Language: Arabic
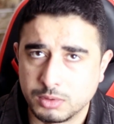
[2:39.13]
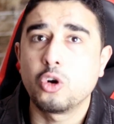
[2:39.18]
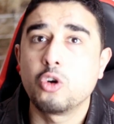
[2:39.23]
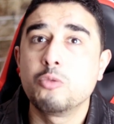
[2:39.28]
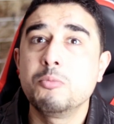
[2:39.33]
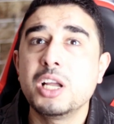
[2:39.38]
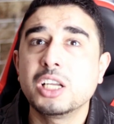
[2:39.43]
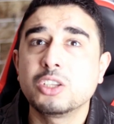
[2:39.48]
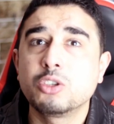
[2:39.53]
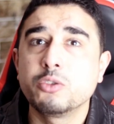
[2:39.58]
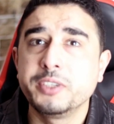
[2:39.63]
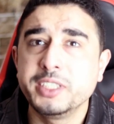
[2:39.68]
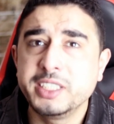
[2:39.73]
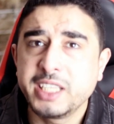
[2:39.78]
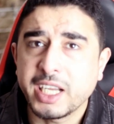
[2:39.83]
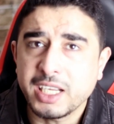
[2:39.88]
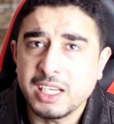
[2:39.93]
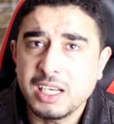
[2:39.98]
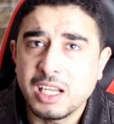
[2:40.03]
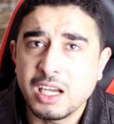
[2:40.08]
وماتوا في
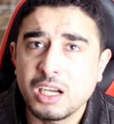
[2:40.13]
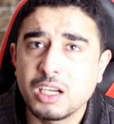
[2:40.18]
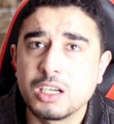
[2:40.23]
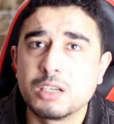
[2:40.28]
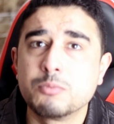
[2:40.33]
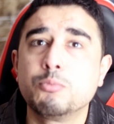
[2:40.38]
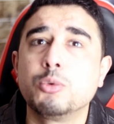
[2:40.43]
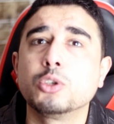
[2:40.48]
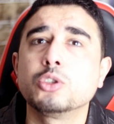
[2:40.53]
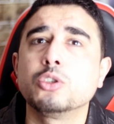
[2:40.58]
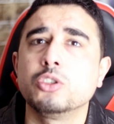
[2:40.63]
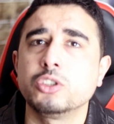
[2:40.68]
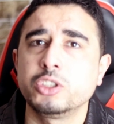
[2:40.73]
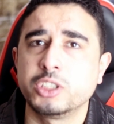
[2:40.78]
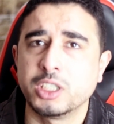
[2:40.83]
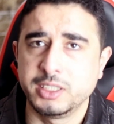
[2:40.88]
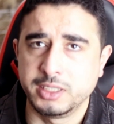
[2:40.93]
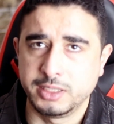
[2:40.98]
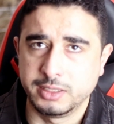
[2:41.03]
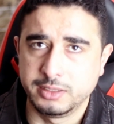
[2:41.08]
داخلها ببطء
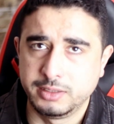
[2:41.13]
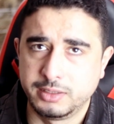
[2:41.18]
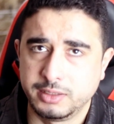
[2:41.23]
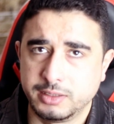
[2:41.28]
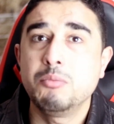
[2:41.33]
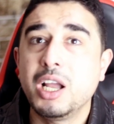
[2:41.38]
شديد